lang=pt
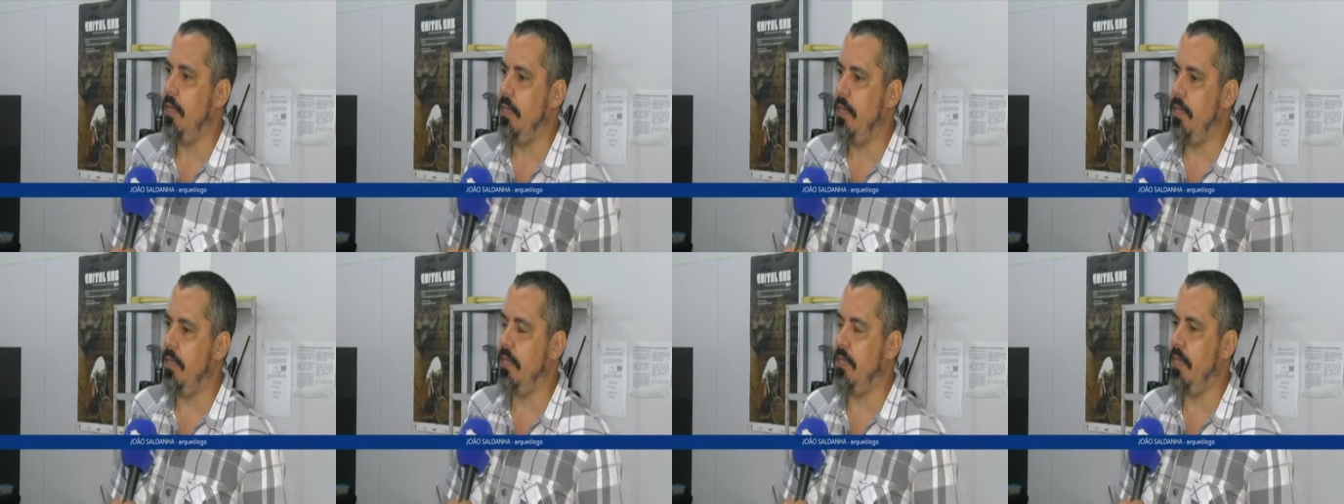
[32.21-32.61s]

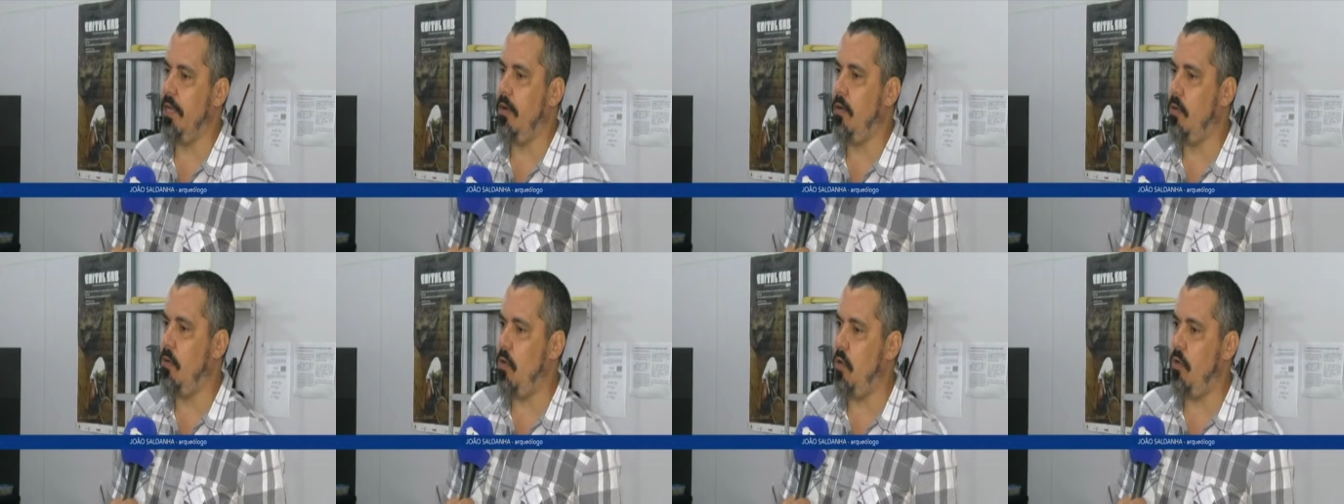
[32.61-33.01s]

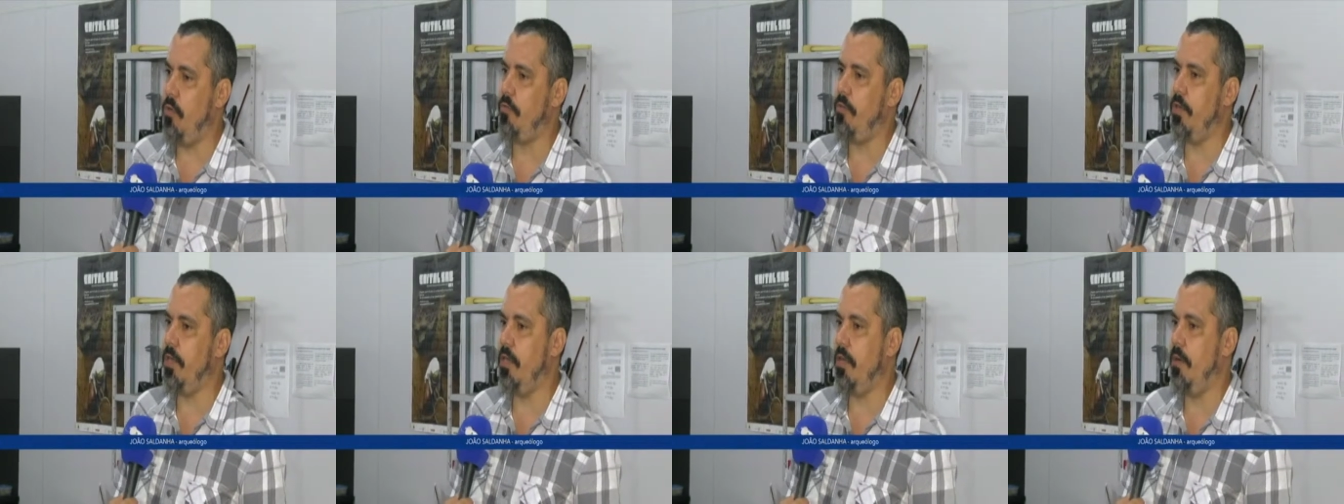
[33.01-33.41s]
Então,
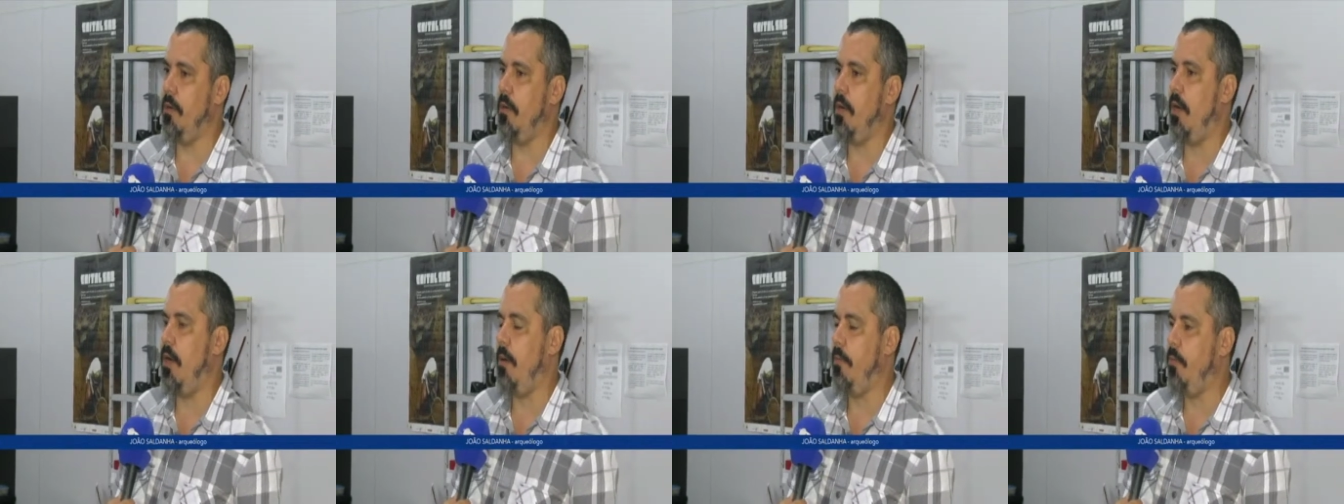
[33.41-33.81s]
houve,
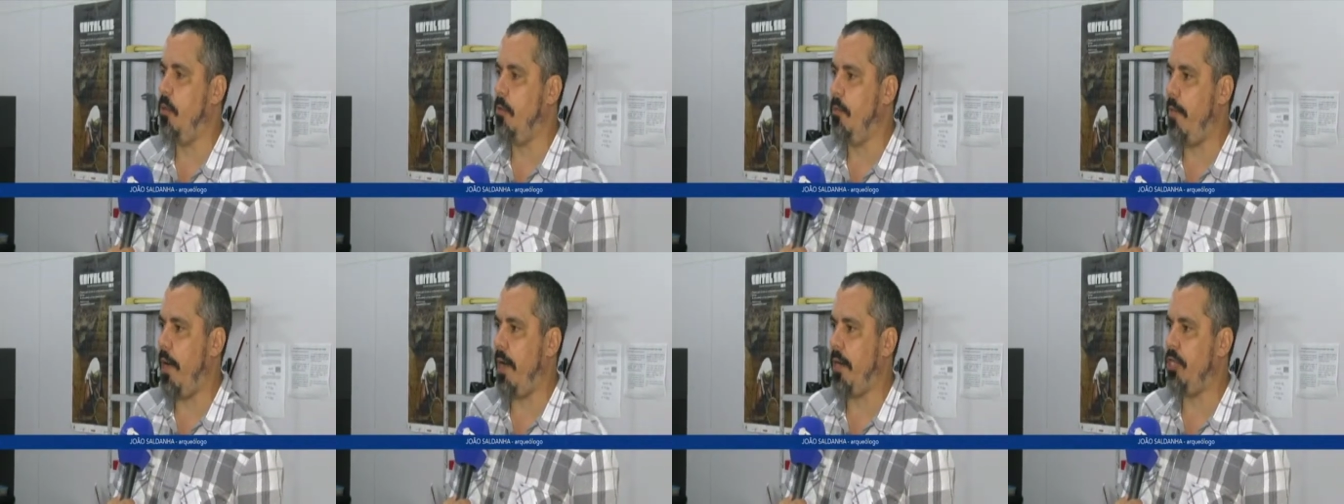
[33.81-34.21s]
ah, por
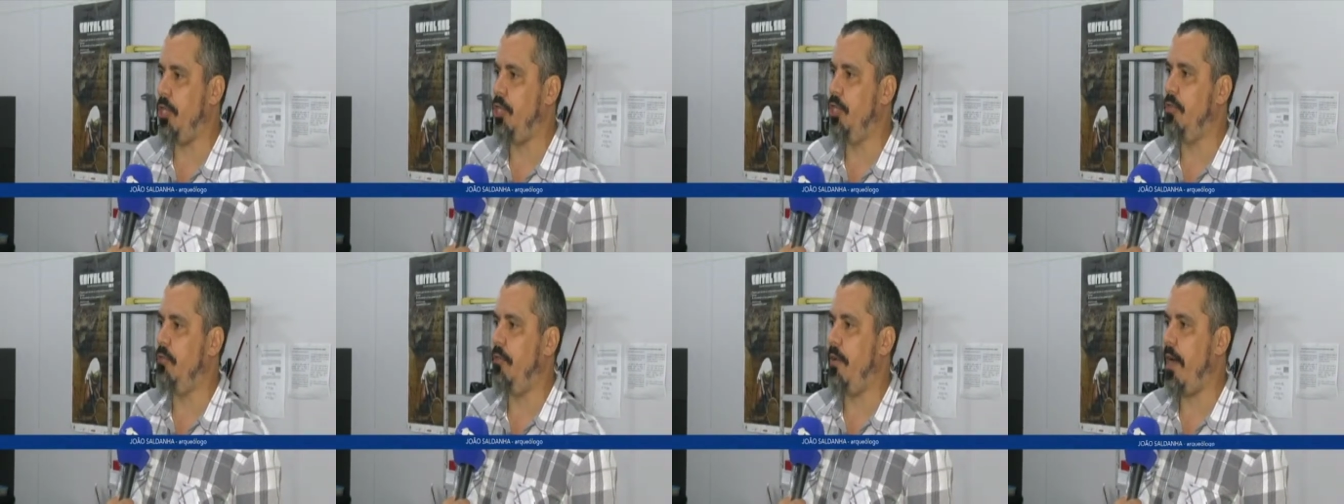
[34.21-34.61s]
parte
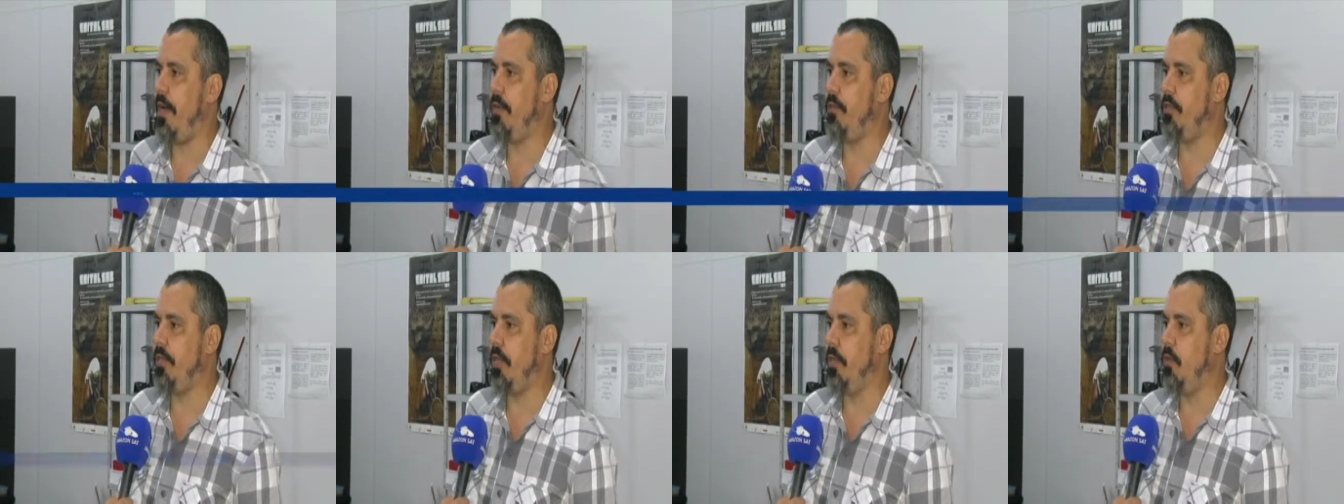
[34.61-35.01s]
de
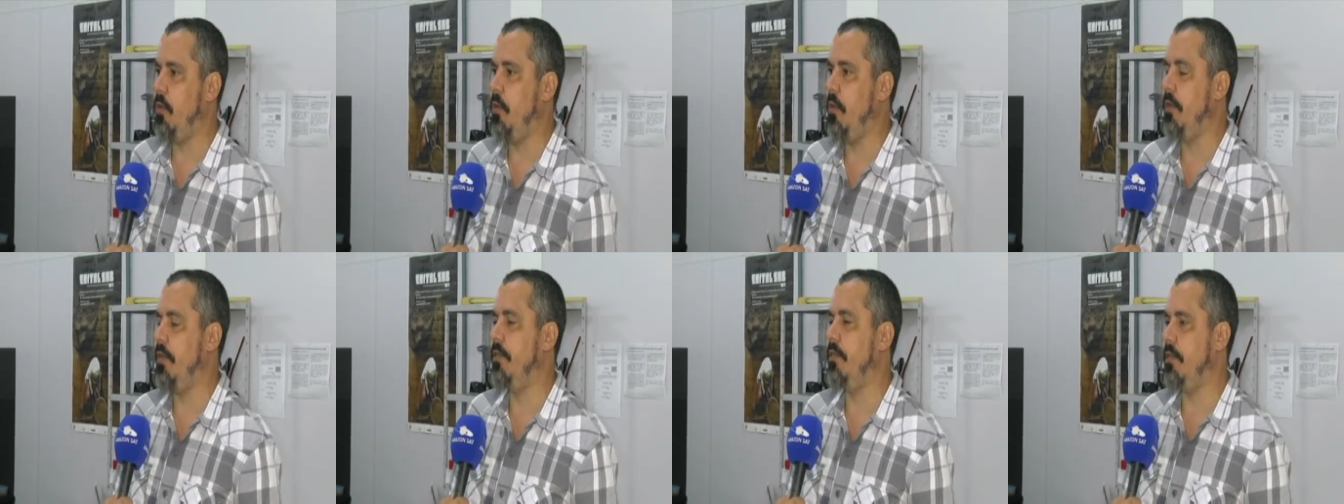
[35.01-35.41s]
vários
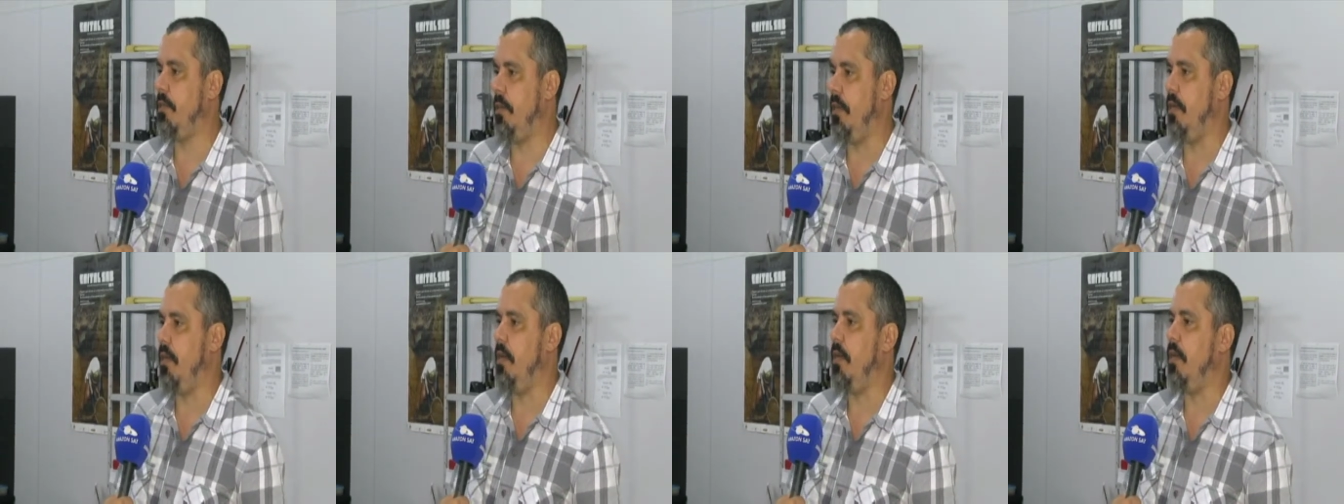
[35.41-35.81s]
setores
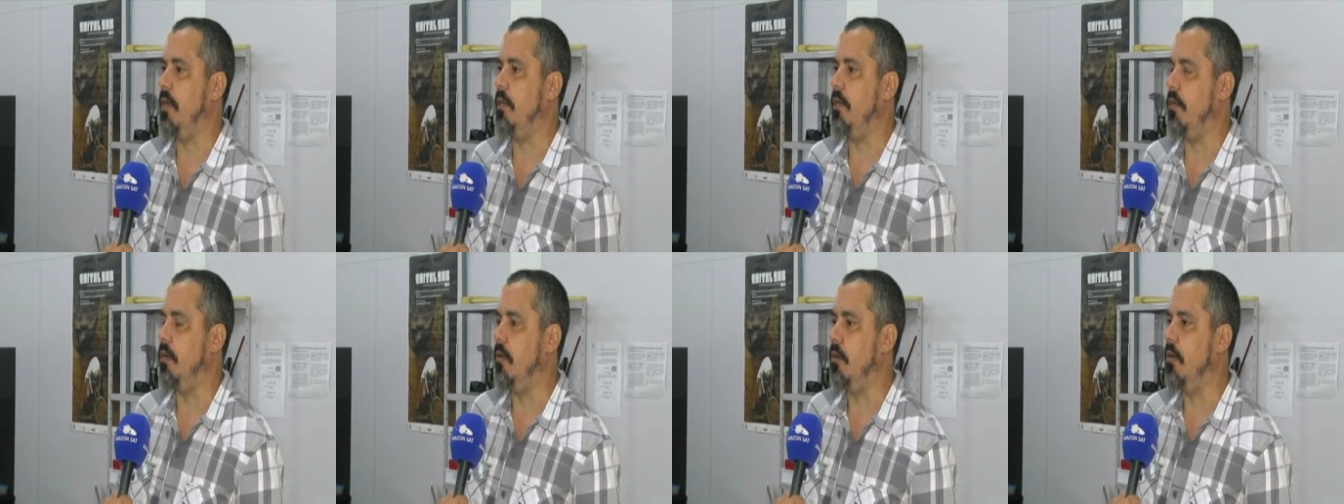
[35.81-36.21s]
ah,
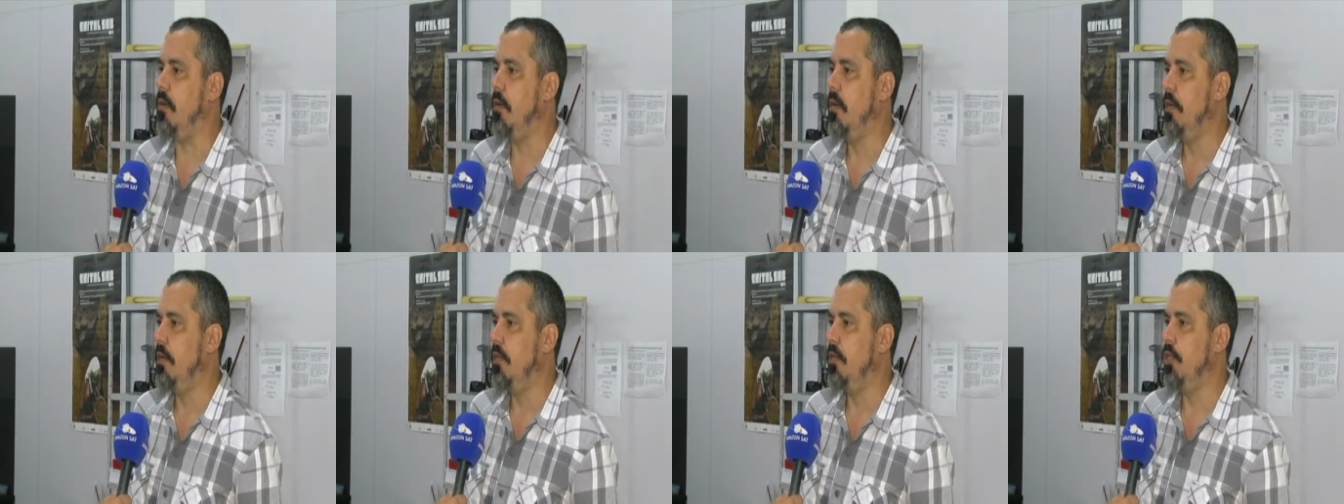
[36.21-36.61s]
do,
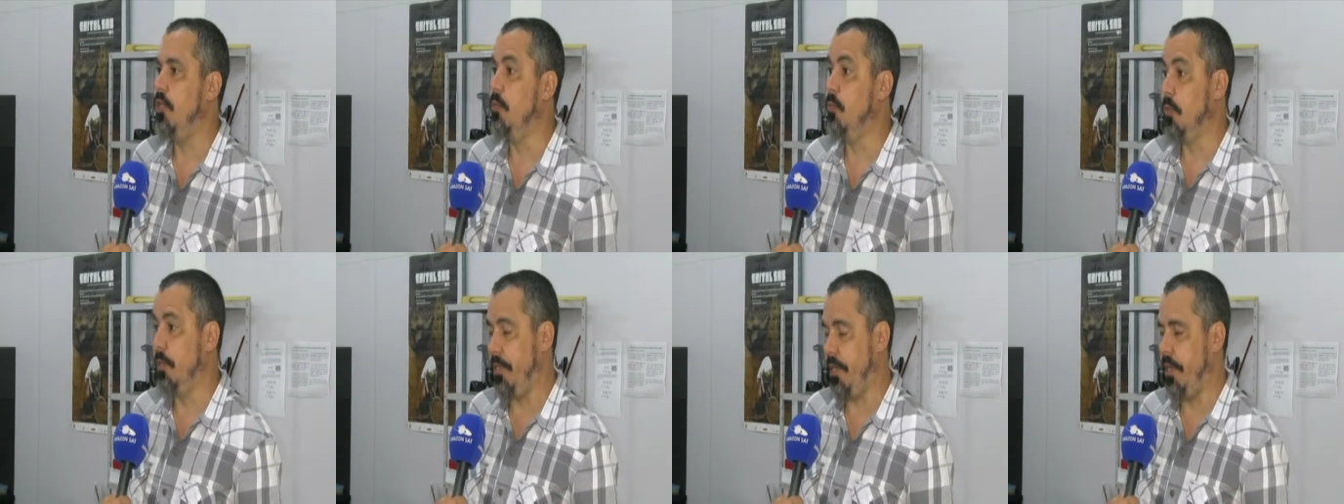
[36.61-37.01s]
de
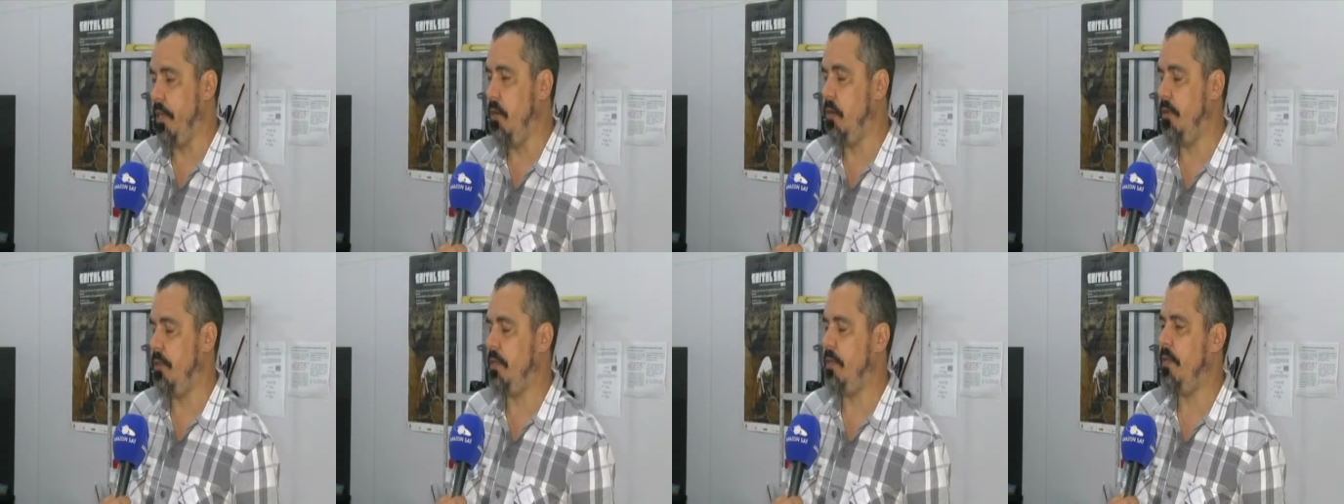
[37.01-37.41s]
museus,
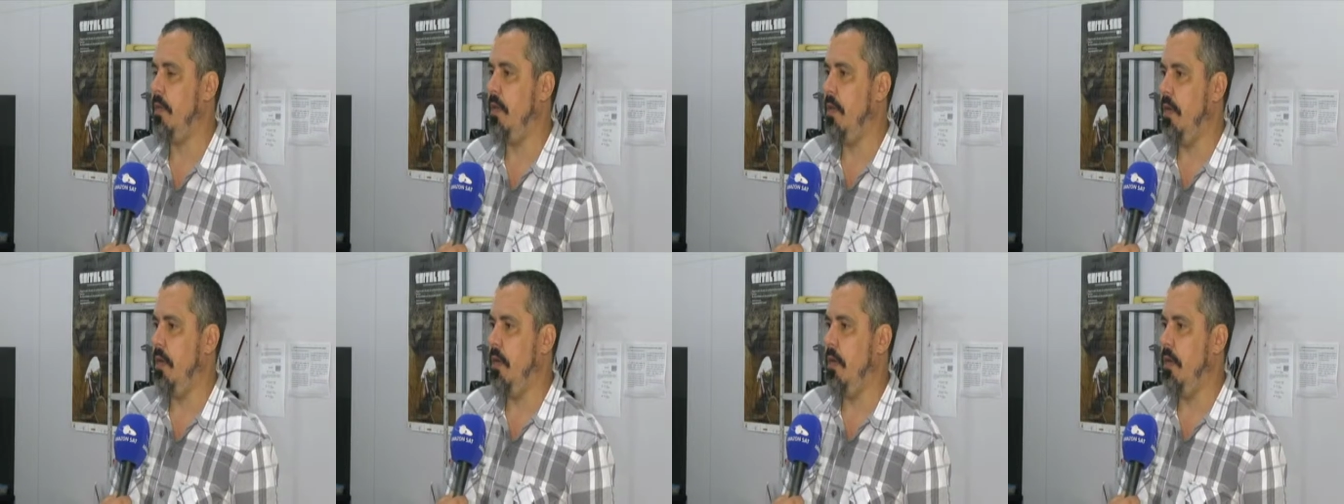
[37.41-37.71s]
europeus uh,